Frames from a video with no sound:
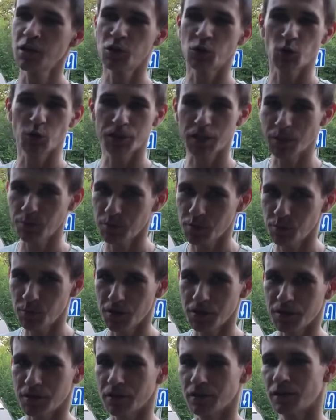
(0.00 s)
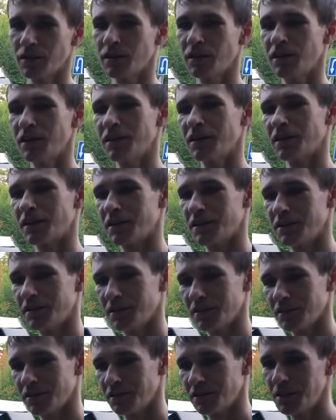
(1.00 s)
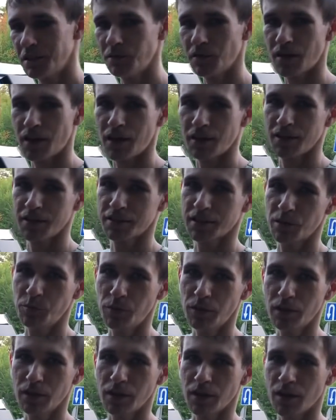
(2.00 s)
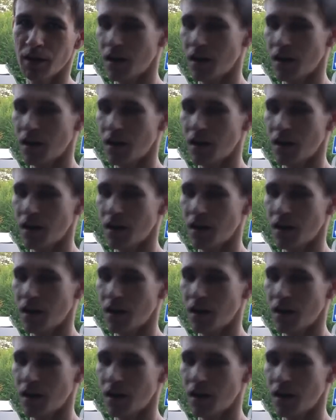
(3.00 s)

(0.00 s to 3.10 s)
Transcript: Но тем не менее, э, Нива, она стабильная,